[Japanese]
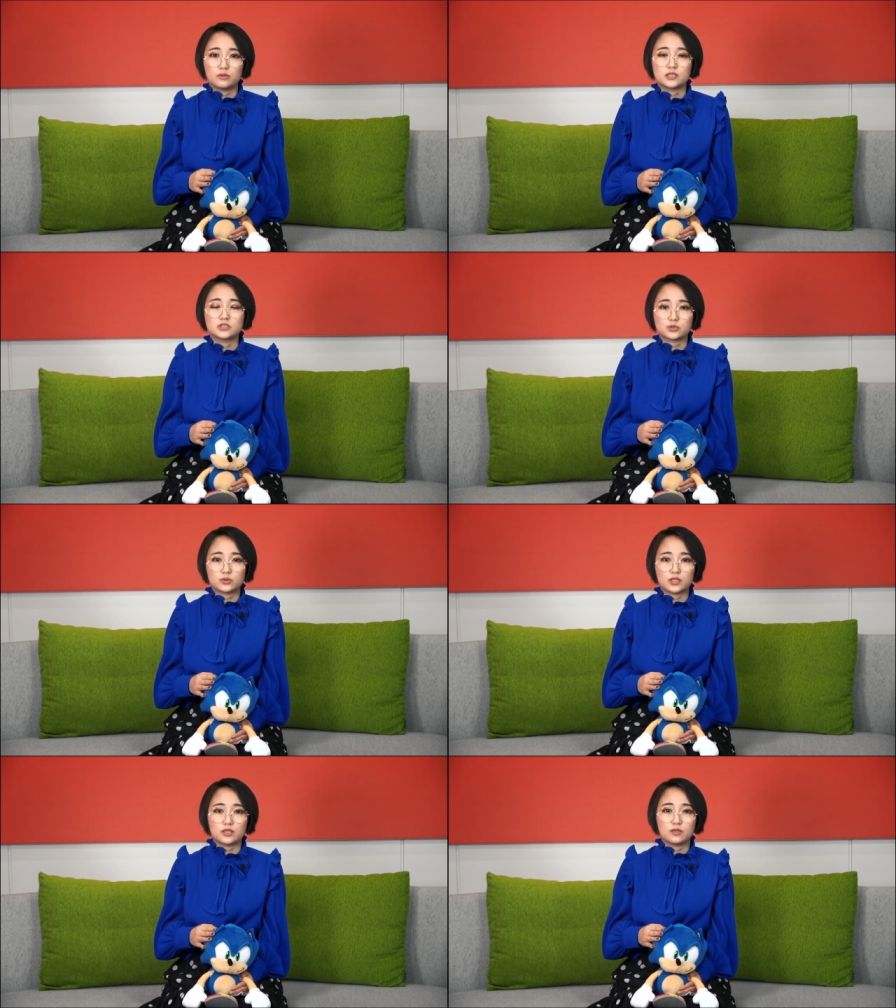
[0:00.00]
一
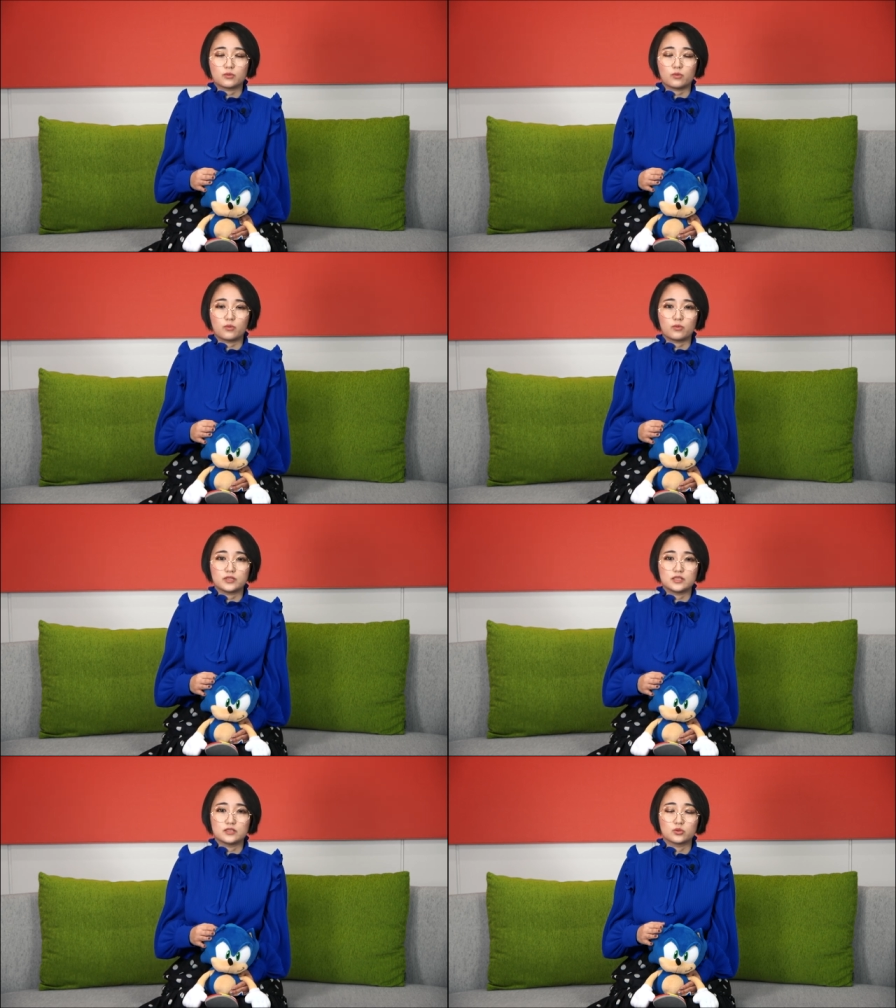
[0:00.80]
緒にこ
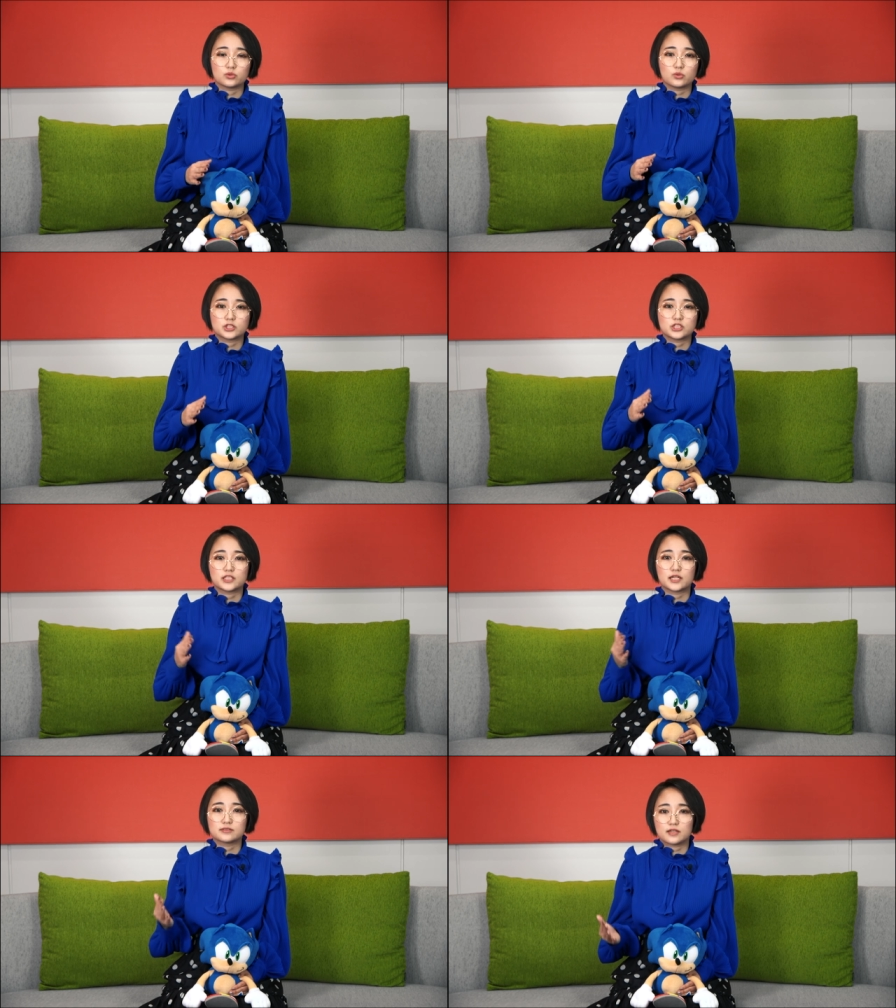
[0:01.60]
う夜通
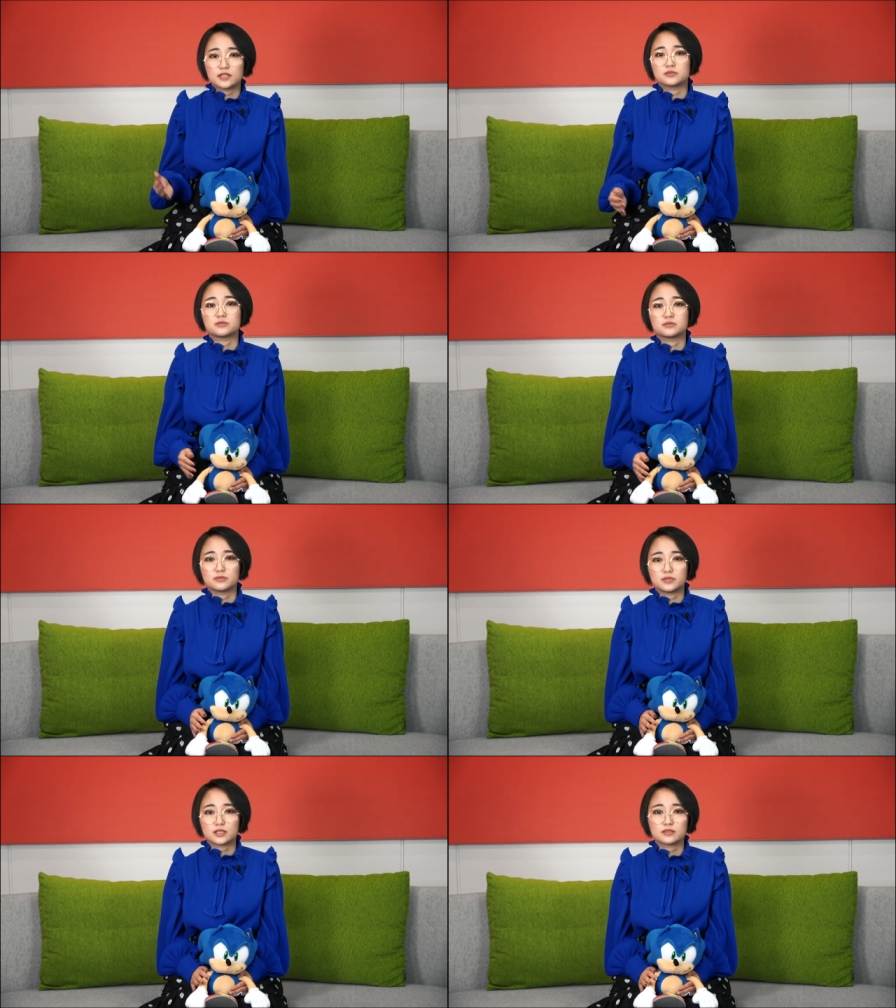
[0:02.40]
しやる会という
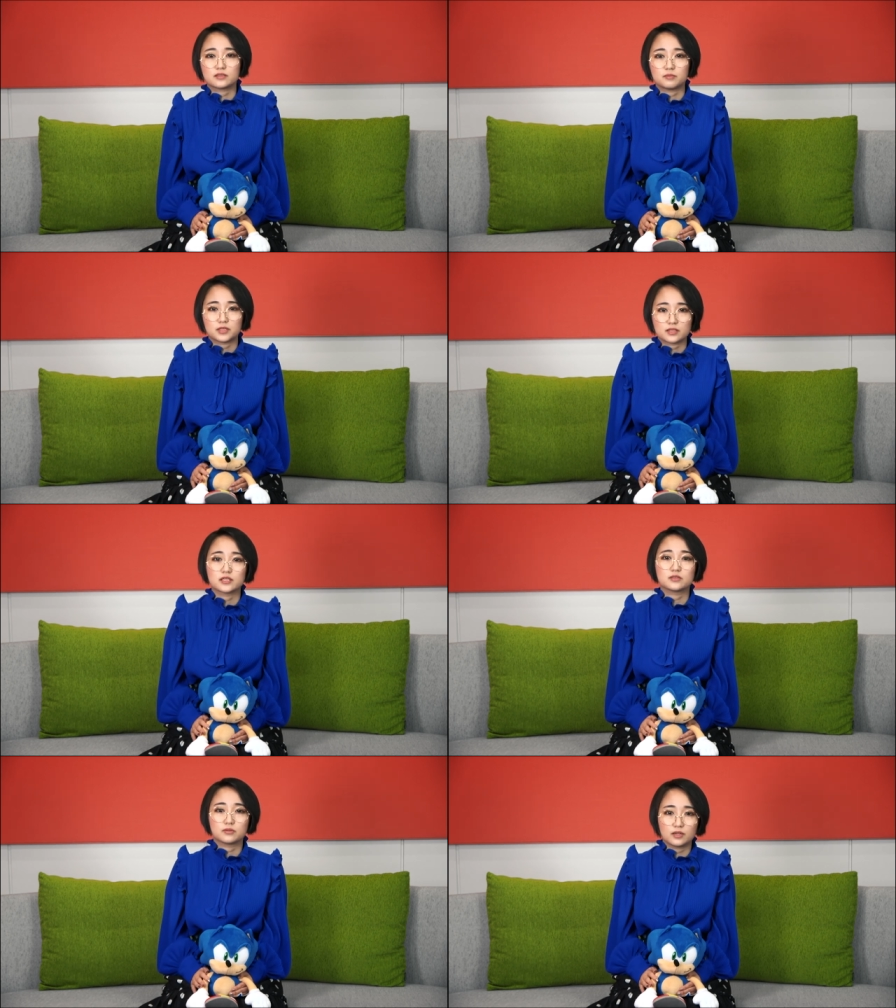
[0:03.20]
のをやってみた
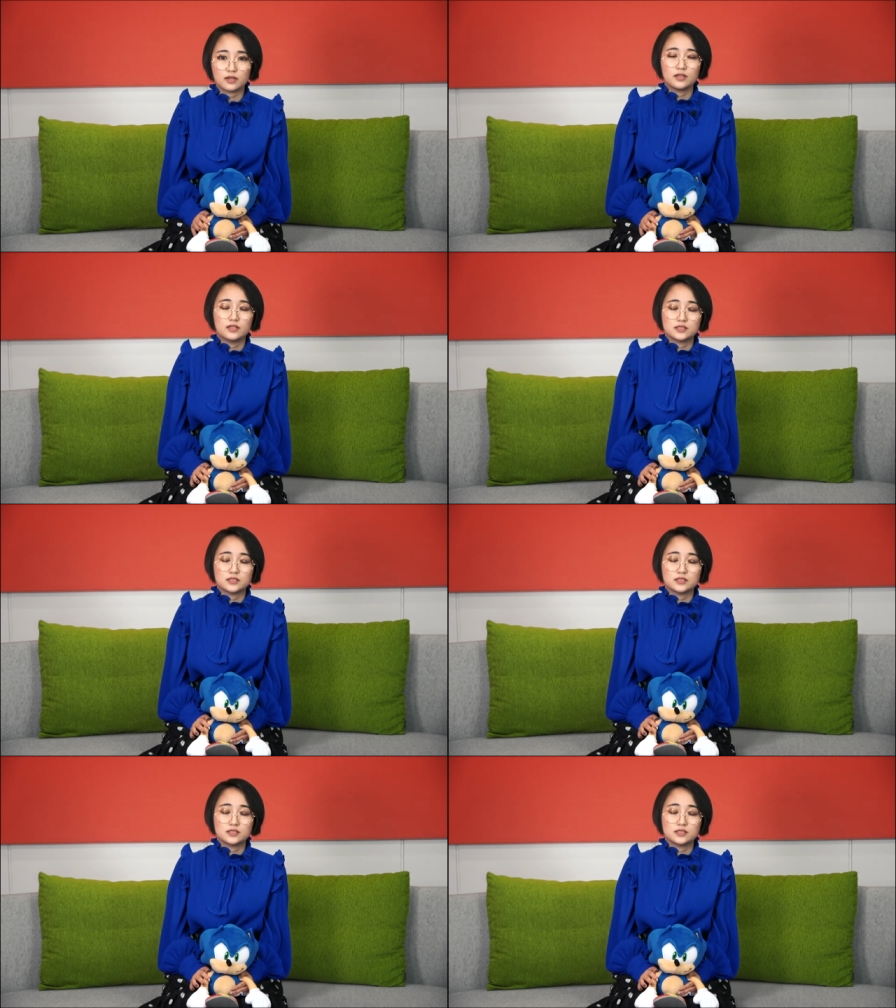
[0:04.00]
りとか